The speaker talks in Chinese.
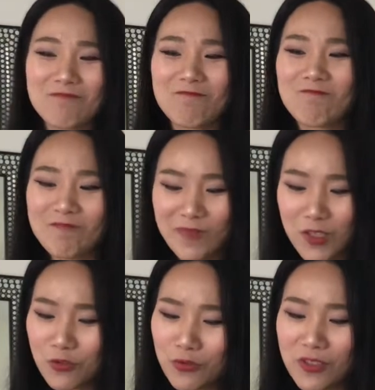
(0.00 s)
嗯，
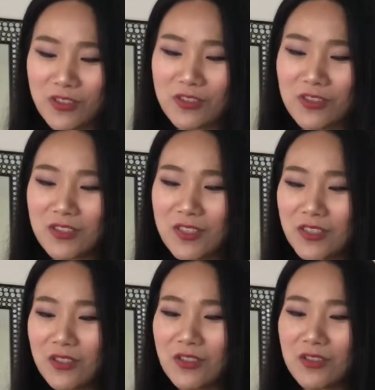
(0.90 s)
如果是真的
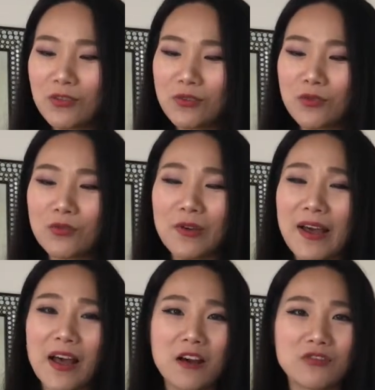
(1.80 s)
是松露
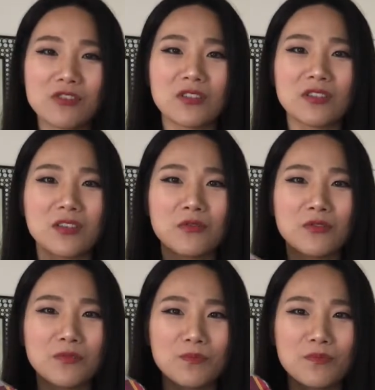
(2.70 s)
爱好者呢，
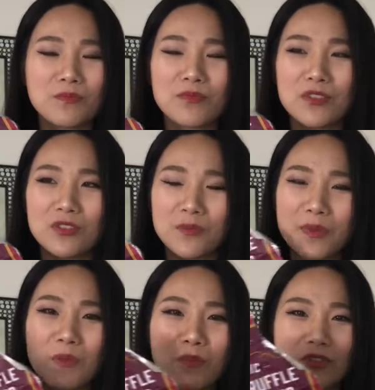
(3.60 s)
我其实
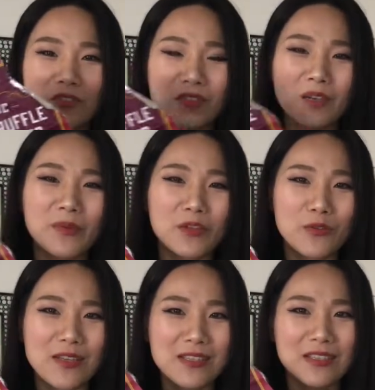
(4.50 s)
并不是特别
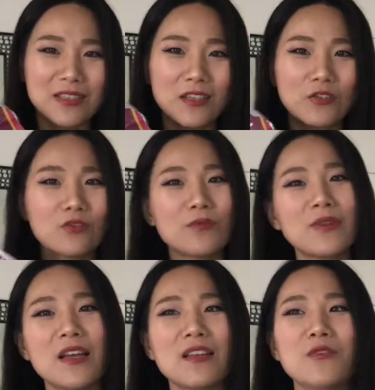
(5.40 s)
推荐这个薯
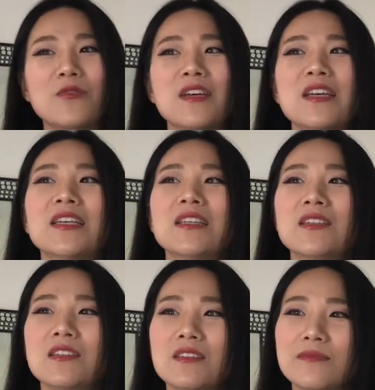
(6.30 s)
片，因为，
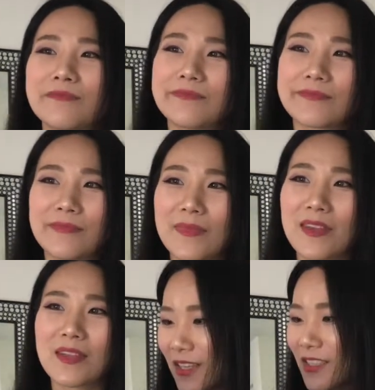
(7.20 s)

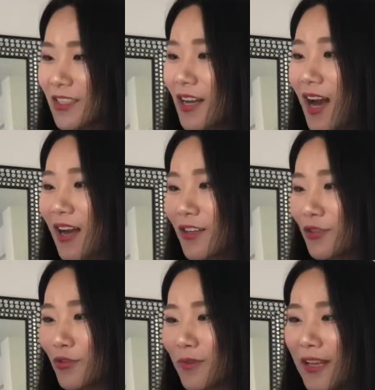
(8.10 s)
嗯，十二个
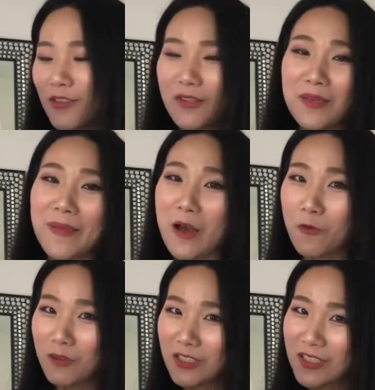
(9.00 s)
薯片就一百
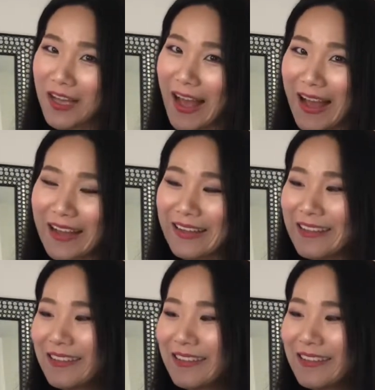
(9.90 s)
五十卡，